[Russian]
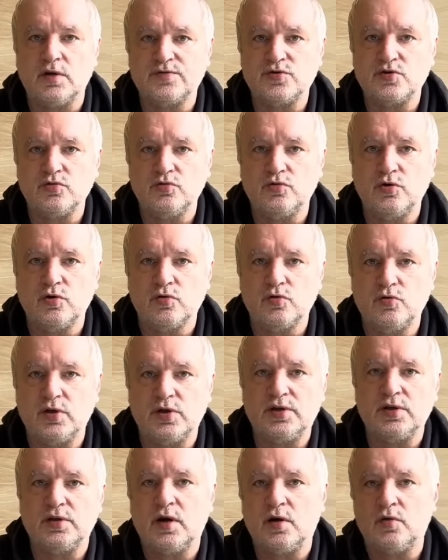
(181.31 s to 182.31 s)
там всю игру,
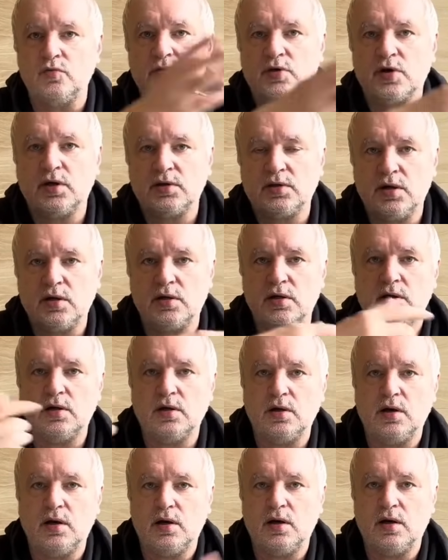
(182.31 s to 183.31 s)
эти на контратаках,
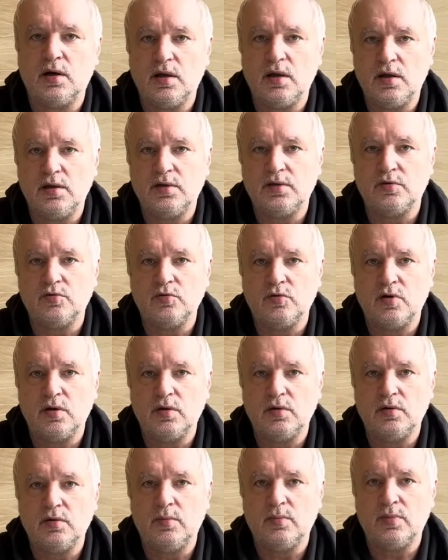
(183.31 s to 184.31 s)
а эти только
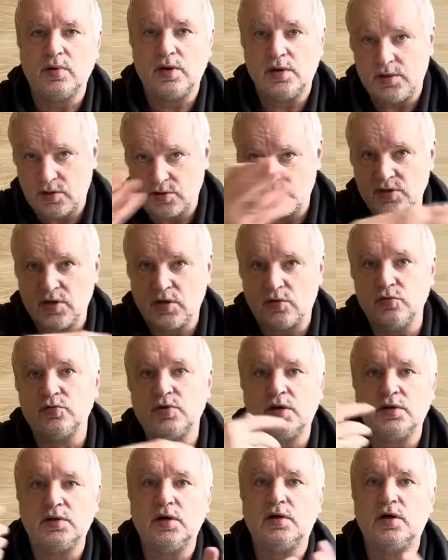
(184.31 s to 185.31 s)
обороняются на
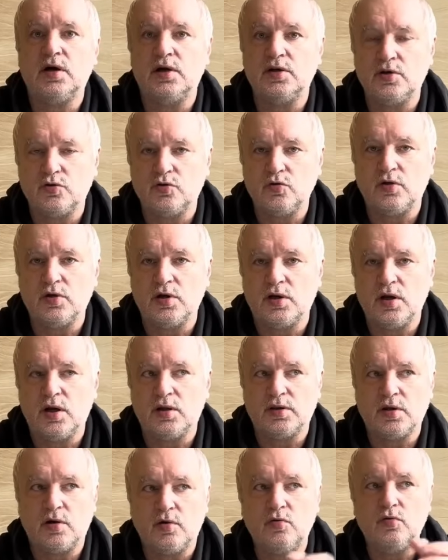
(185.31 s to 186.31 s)
контратаках, а эти только
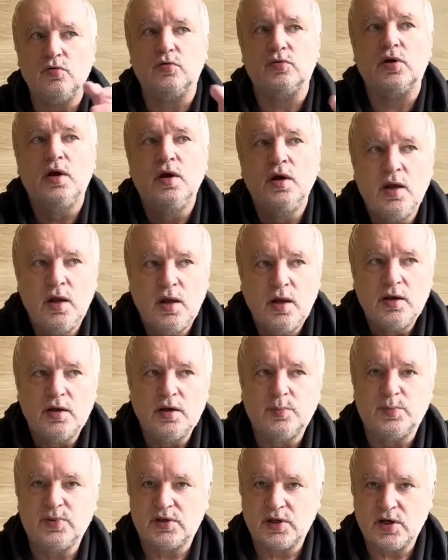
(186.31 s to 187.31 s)
атакуют
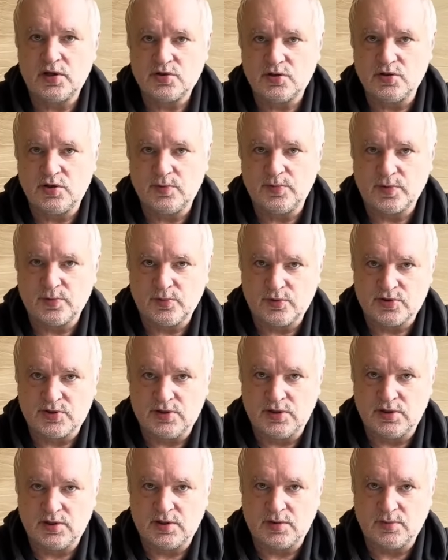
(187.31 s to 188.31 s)
и пытаются не
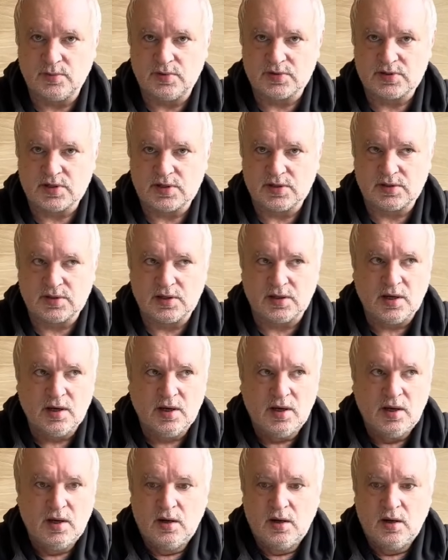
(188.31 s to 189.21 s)
пропустить эти быстрые атаки.